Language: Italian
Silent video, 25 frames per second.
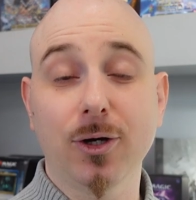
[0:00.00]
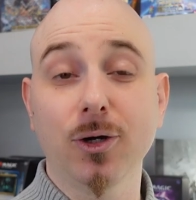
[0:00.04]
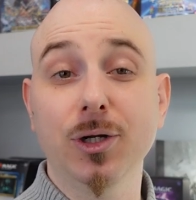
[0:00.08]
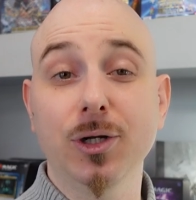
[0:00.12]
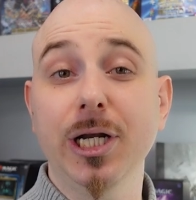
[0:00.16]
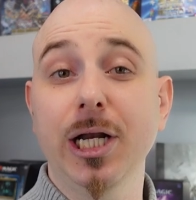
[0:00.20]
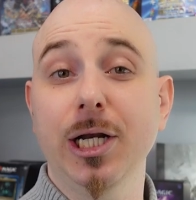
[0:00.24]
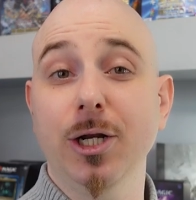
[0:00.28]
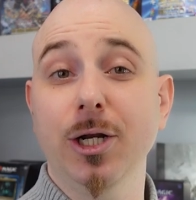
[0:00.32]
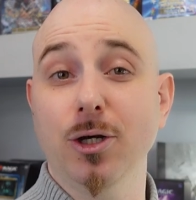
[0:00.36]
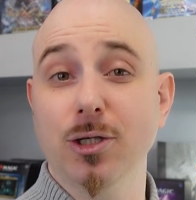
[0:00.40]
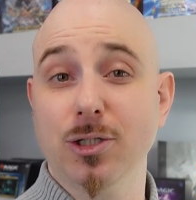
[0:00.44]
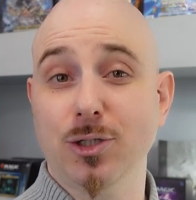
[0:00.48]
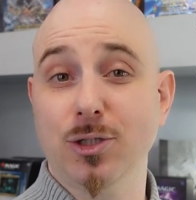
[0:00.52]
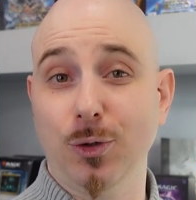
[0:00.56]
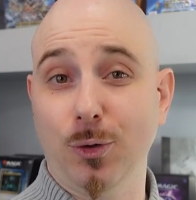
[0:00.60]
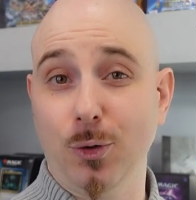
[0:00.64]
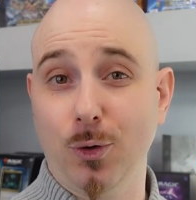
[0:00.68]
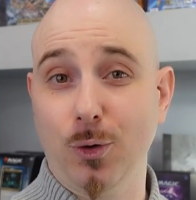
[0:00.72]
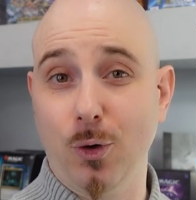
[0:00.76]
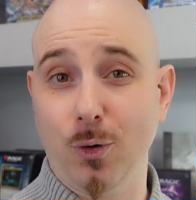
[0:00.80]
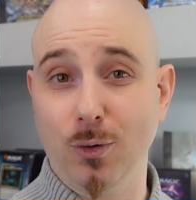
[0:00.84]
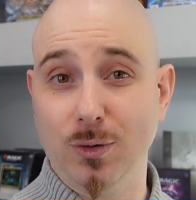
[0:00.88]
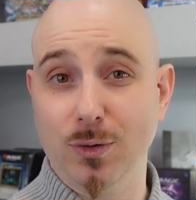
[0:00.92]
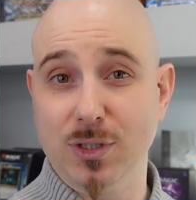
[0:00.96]
con il
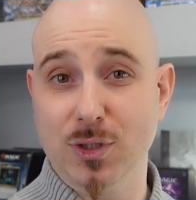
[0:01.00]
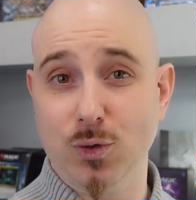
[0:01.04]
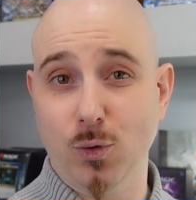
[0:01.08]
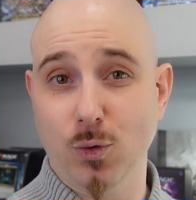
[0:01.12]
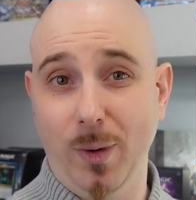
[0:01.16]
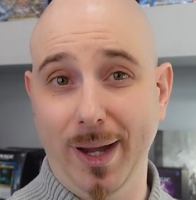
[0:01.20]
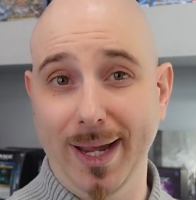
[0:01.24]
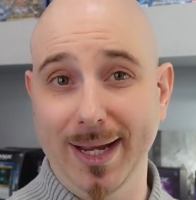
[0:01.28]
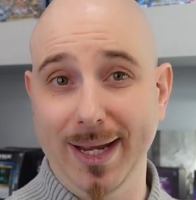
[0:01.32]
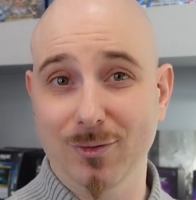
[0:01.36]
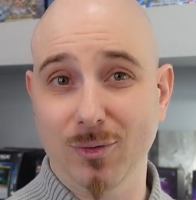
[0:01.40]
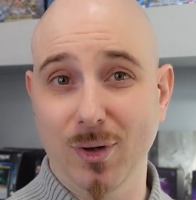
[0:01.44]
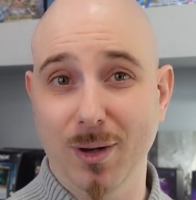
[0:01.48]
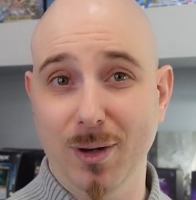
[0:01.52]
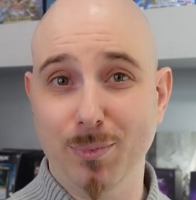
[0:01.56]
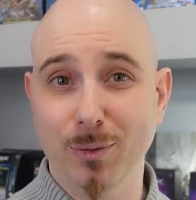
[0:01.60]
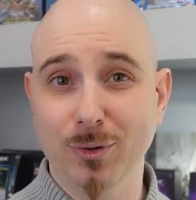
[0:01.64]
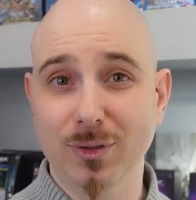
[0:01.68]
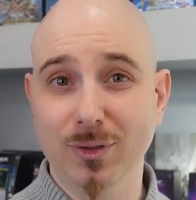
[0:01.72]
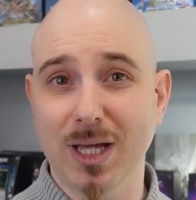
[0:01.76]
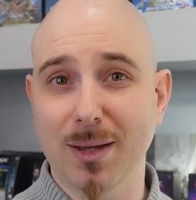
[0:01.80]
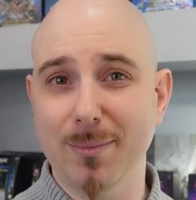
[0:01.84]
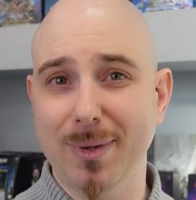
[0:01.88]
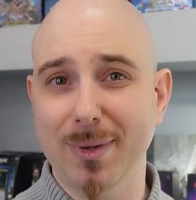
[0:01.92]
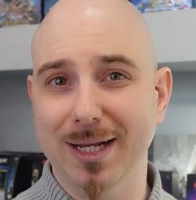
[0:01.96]
nostro consueto
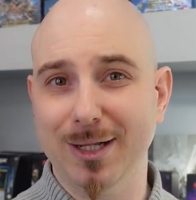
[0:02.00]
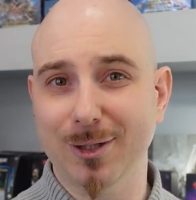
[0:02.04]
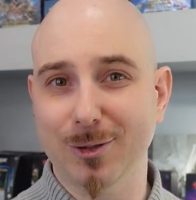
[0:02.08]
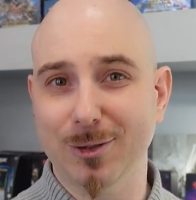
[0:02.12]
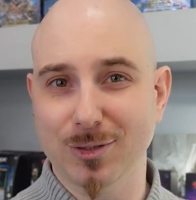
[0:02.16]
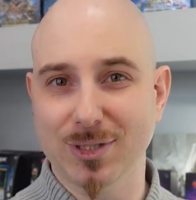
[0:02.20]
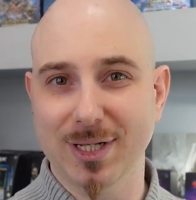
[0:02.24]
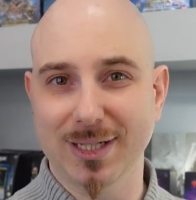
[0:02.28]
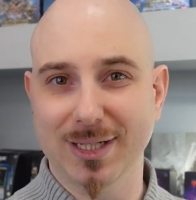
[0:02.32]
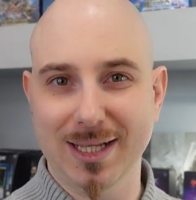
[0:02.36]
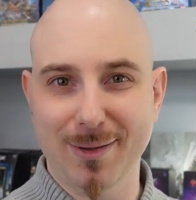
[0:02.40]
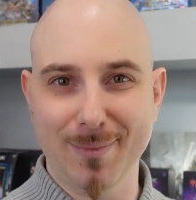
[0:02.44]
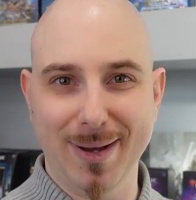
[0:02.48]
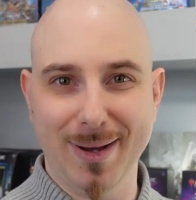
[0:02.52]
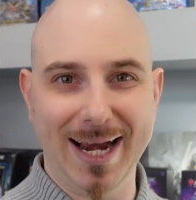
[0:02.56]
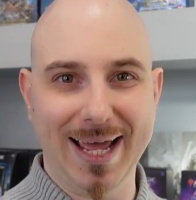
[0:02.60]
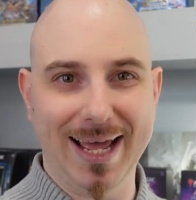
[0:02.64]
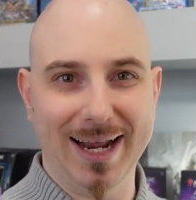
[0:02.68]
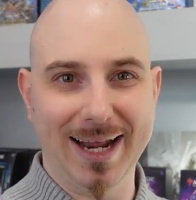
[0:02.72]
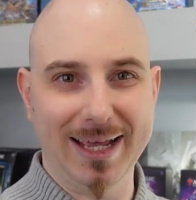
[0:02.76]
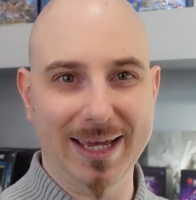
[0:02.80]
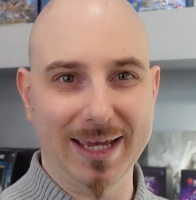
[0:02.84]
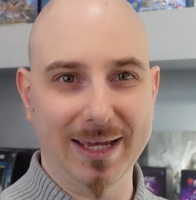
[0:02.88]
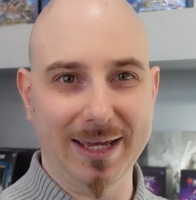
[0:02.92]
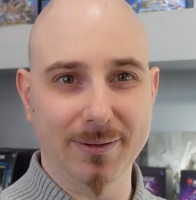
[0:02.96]
appuntamento
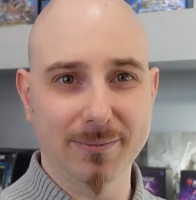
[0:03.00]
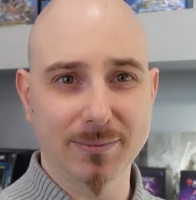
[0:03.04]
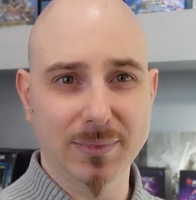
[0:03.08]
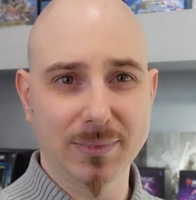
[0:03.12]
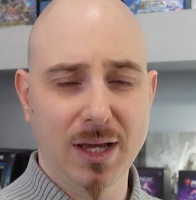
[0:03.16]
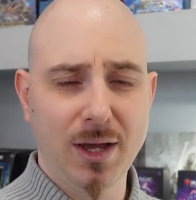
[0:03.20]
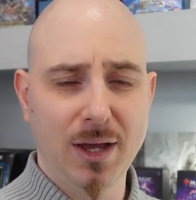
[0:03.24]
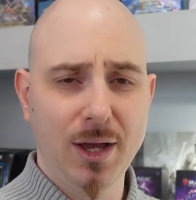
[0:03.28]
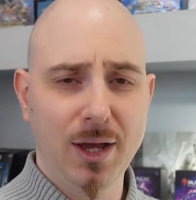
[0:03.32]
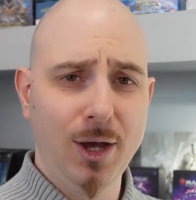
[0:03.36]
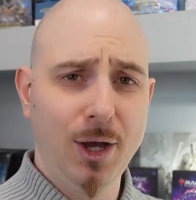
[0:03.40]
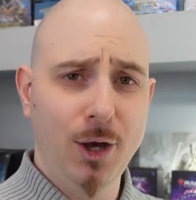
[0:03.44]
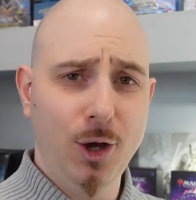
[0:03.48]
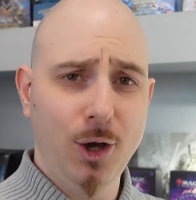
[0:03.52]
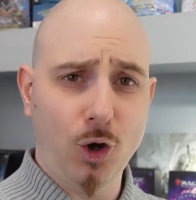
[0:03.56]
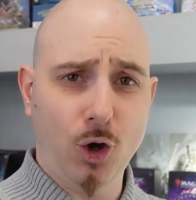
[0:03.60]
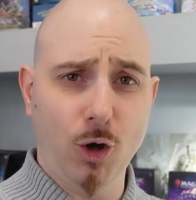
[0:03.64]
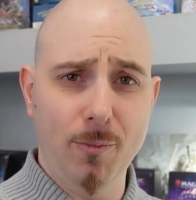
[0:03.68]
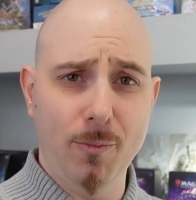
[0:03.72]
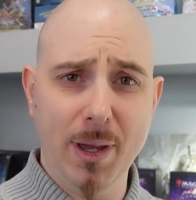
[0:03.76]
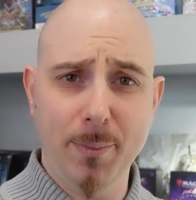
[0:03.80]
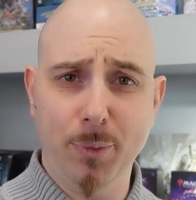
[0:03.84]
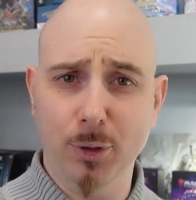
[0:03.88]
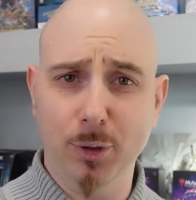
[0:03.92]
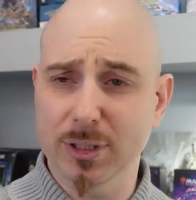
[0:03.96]
settimanale.
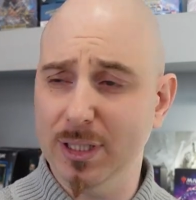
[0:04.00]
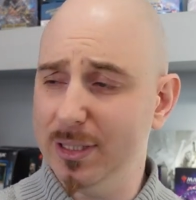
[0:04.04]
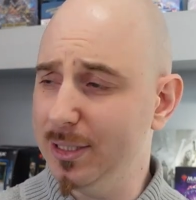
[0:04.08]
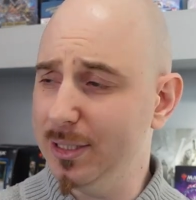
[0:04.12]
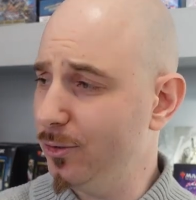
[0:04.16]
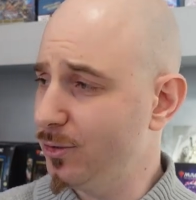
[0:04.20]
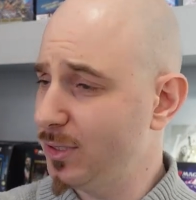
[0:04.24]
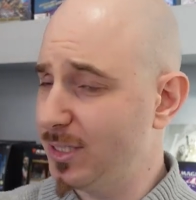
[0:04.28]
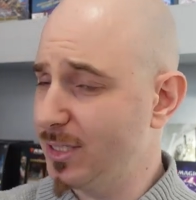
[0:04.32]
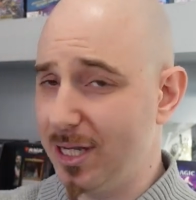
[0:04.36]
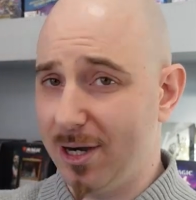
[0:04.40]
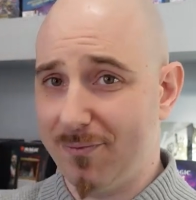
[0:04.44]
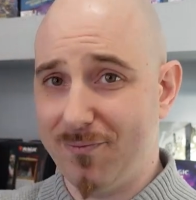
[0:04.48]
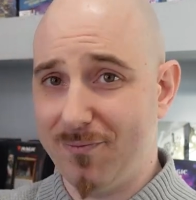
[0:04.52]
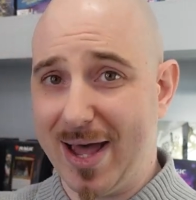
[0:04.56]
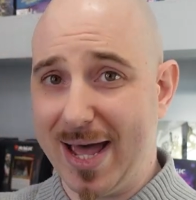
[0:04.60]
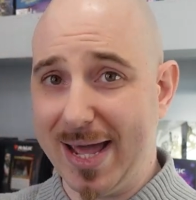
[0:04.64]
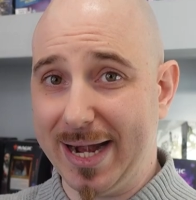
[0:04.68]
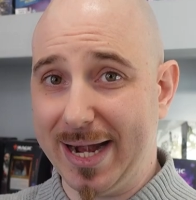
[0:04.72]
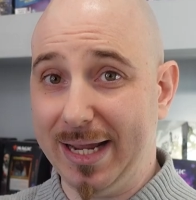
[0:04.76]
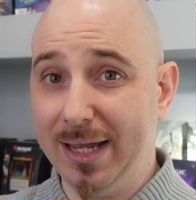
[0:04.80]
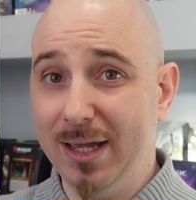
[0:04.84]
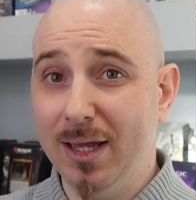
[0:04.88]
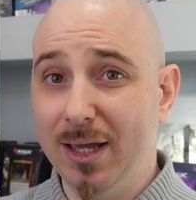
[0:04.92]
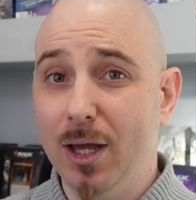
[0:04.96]
Come potete osservare,